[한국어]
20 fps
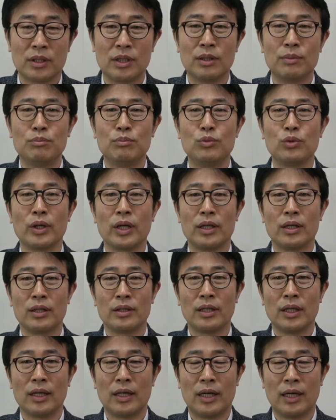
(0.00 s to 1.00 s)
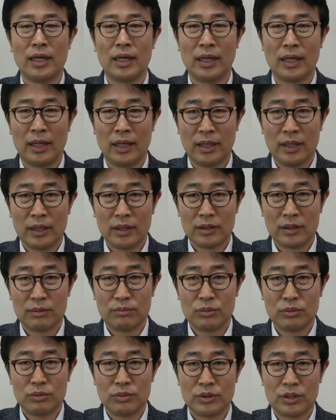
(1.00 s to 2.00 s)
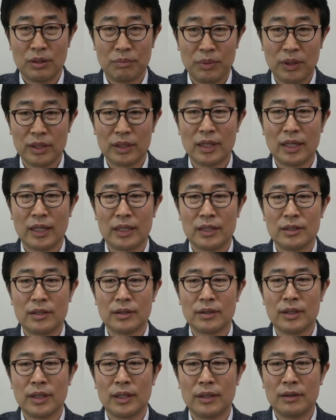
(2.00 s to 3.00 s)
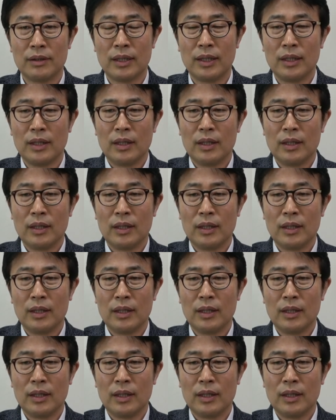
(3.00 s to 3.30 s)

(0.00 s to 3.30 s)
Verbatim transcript: 건물의 형태나 그런 부분들을 변경하는 건데요.